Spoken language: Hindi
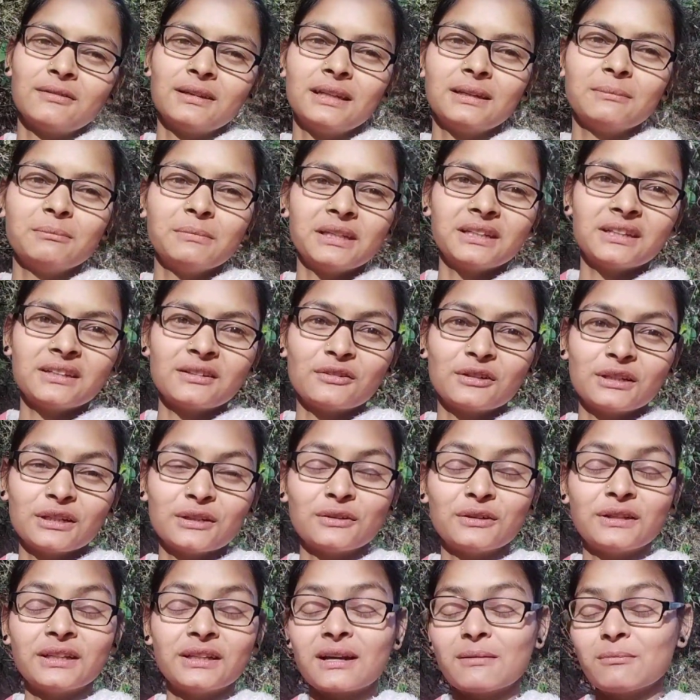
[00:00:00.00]
होने मेरे रेडी
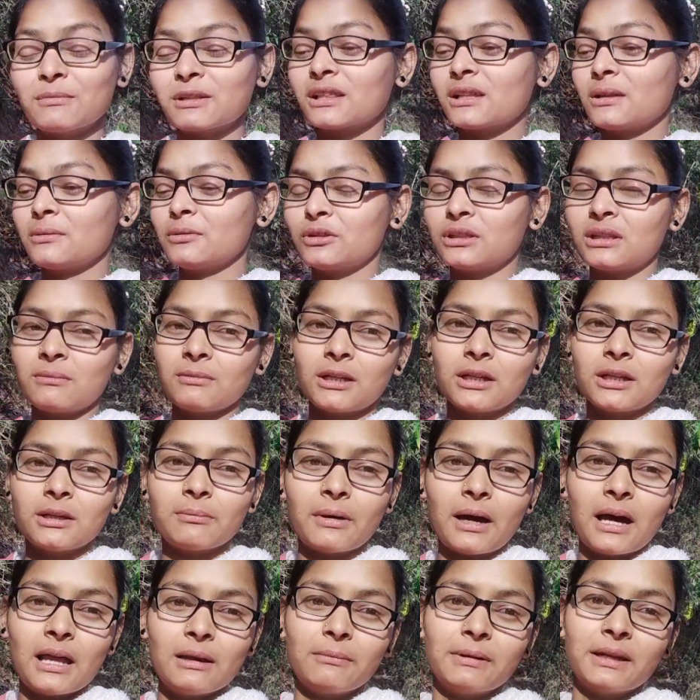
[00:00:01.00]
होने का मतलब ये होता है मैंने
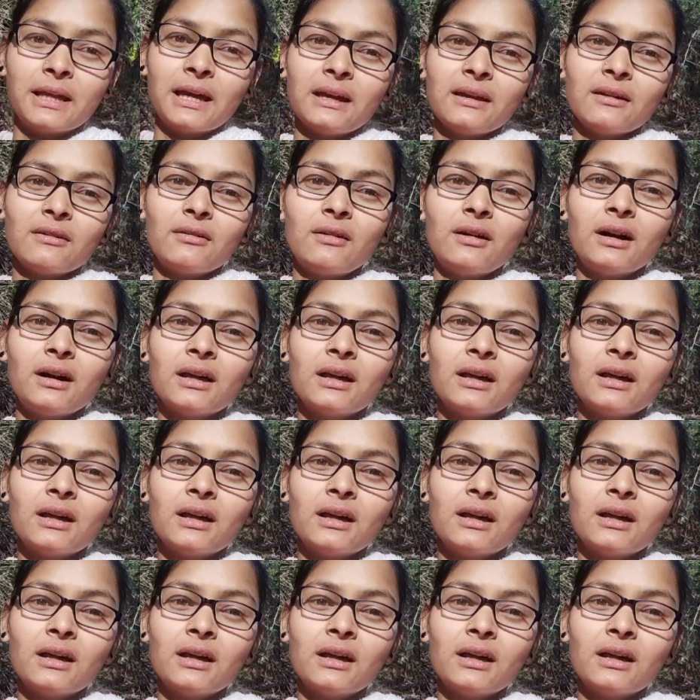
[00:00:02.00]
बाल बनाए